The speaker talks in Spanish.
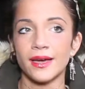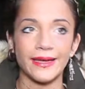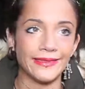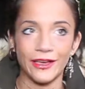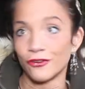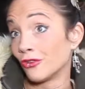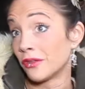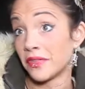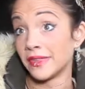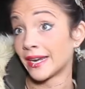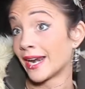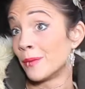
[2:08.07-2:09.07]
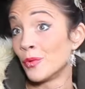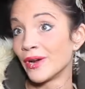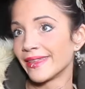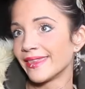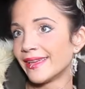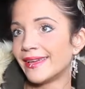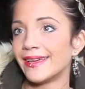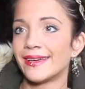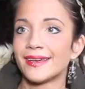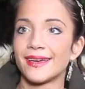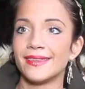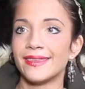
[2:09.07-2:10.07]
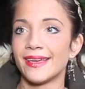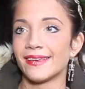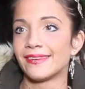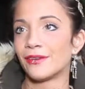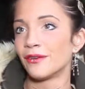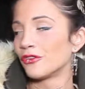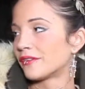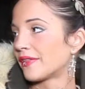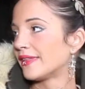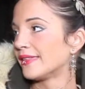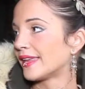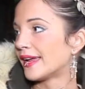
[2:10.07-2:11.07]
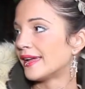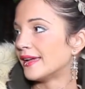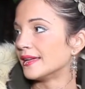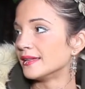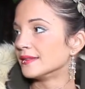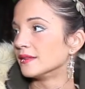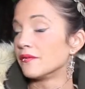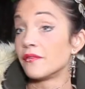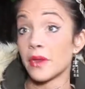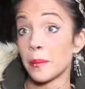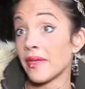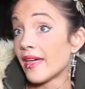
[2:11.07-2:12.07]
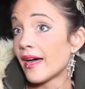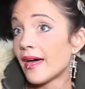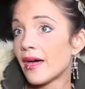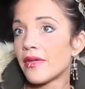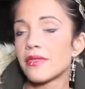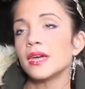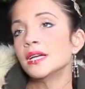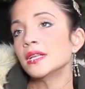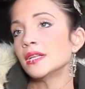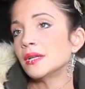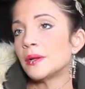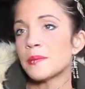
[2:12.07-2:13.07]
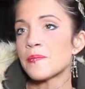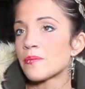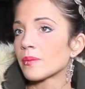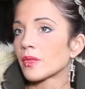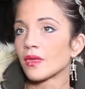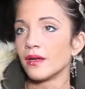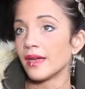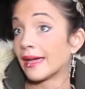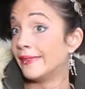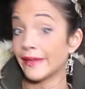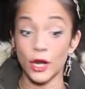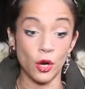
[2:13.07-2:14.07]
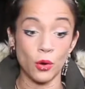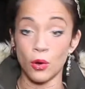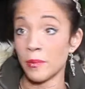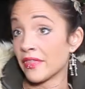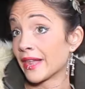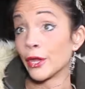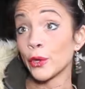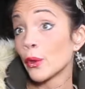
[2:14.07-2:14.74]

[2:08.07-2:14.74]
gente que solo se centra en la muerte, gente que solo se centra en enfermedad, gente que lo mezcla